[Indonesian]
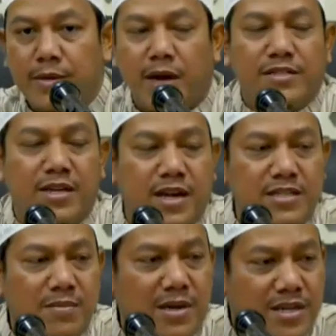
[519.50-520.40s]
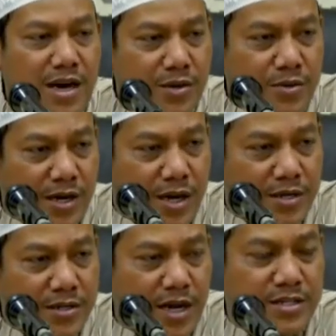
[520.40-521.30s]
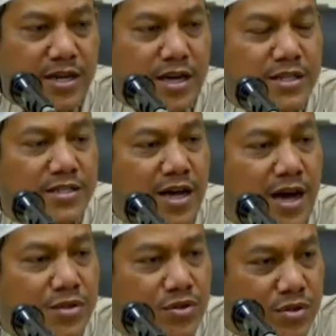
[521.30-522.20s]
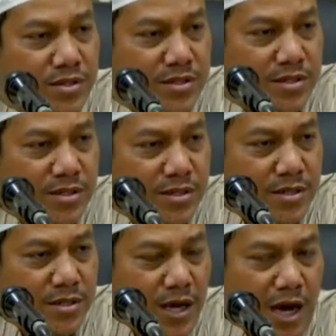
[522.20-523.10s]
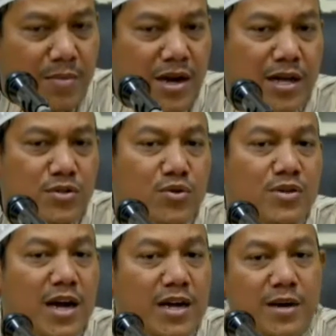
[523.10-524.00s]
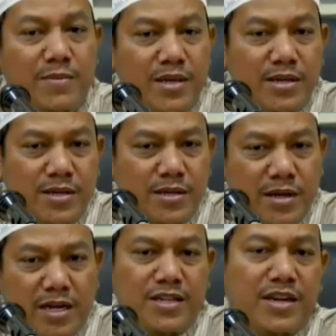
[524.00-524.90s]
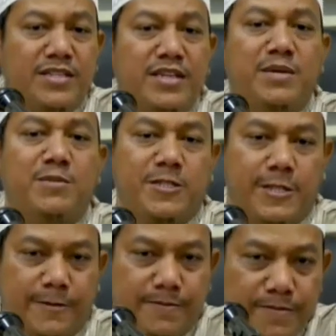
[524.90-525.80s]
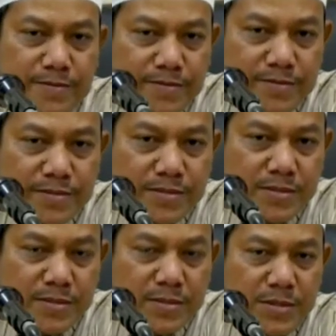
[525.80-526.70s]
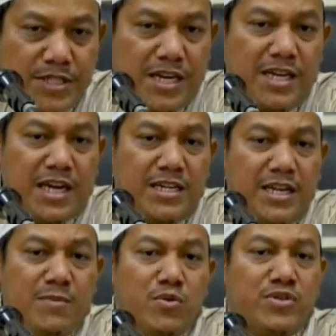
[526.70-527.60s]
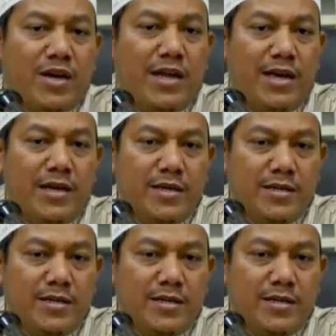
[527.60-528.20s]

Rajin-rajin baca Al-Quran, rajin-rajin tahajud, amalkan sunnah Nabi, rajin-rajin di masjid. Jadikan dirimu saleh.